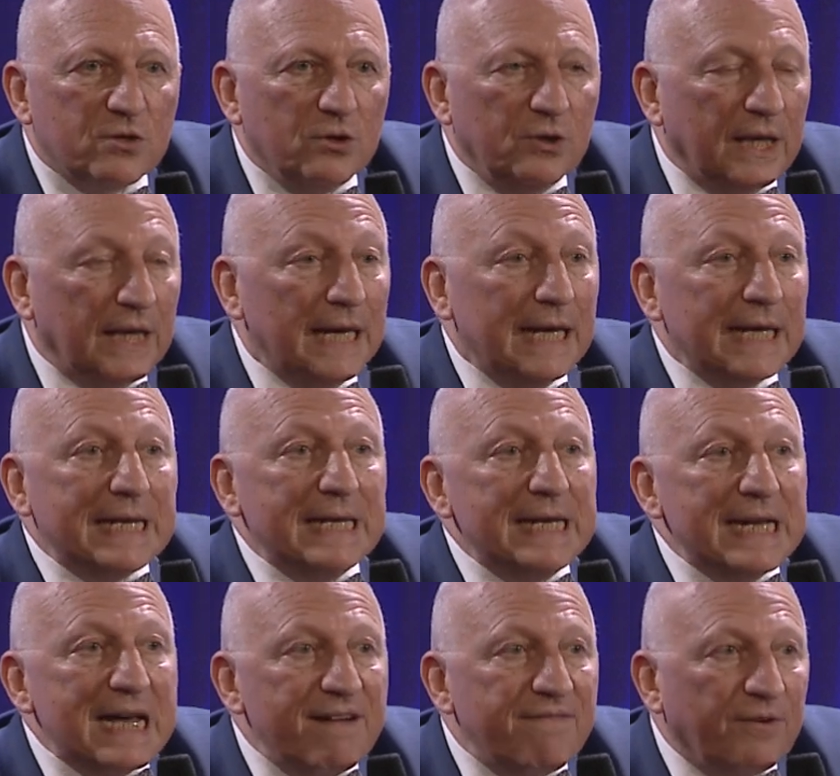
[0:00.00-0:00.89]
donné,
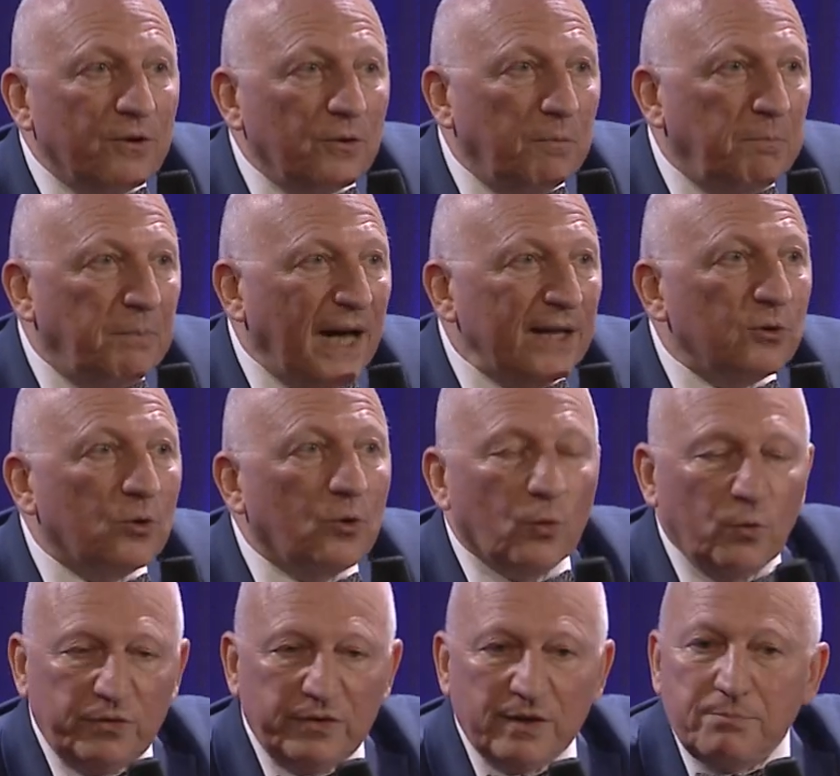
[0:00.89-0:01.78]
qu'il n'invente pas de
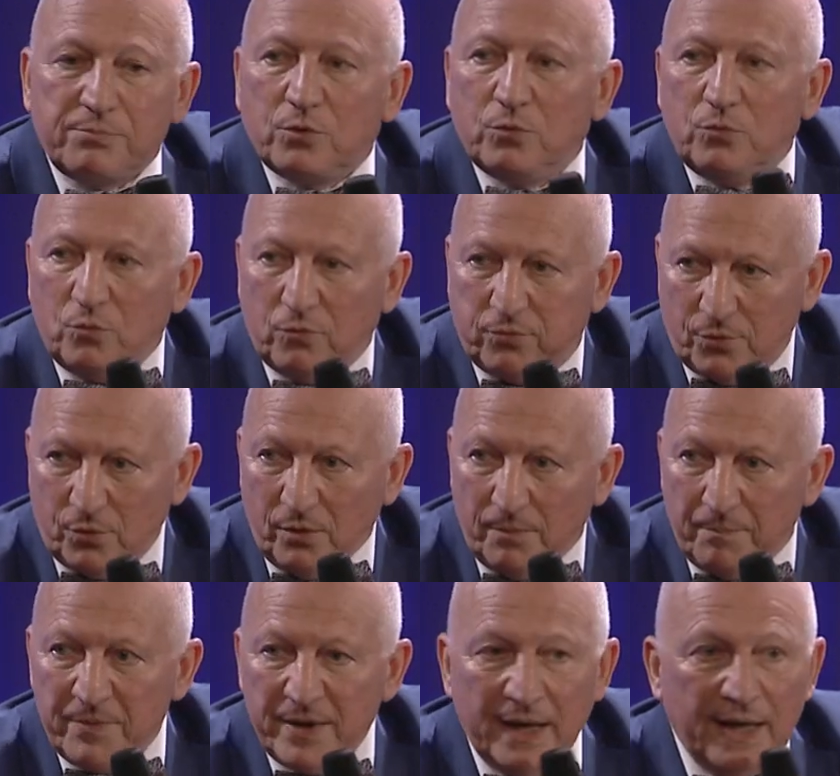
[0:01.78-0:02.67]
concepts nouveaux,
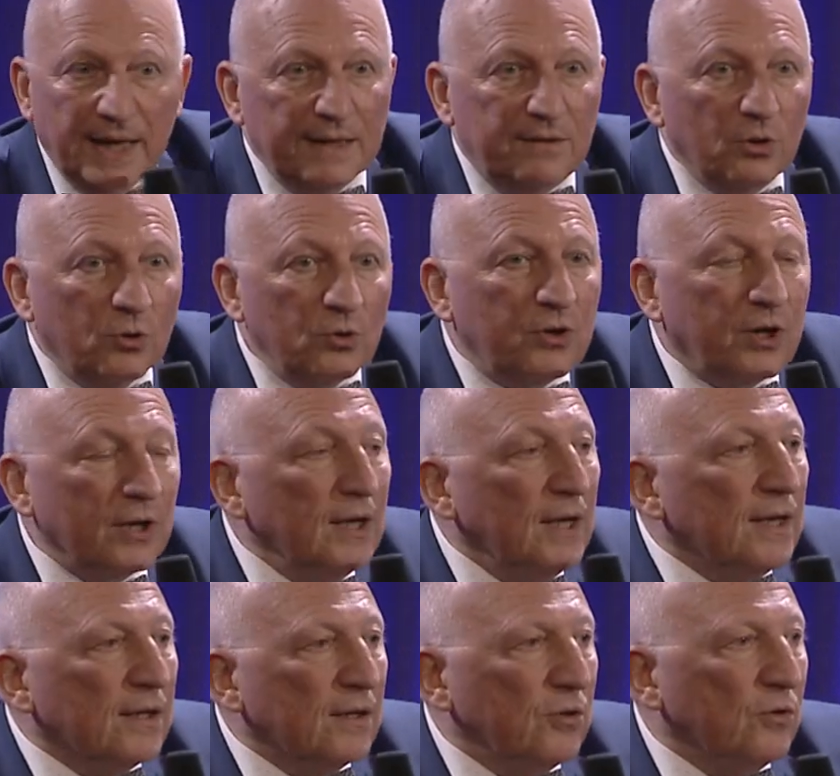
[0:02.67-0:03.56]
et donc
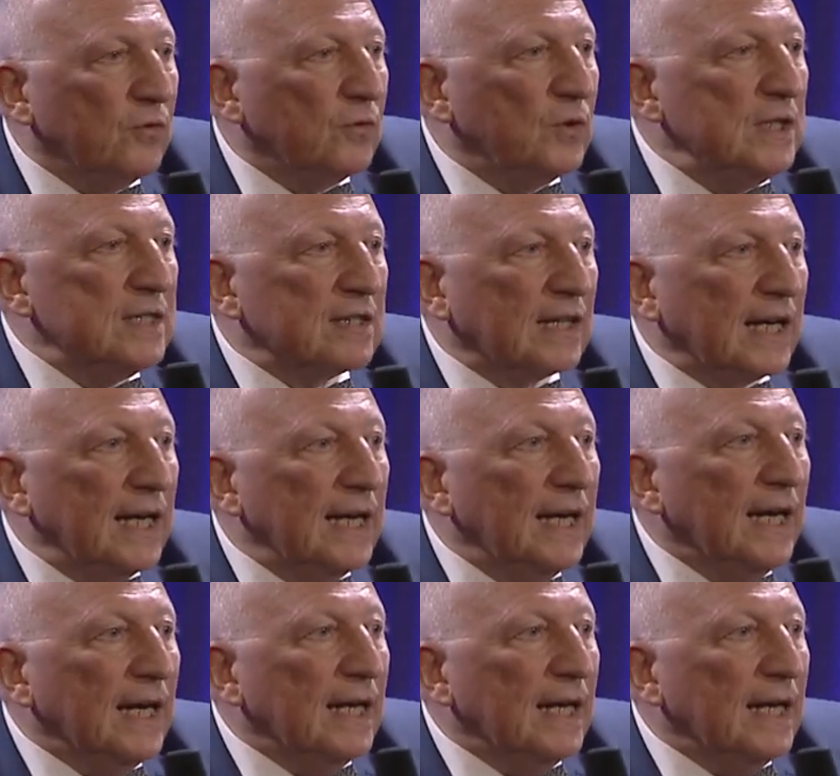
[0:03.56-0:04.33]
que ce qui serait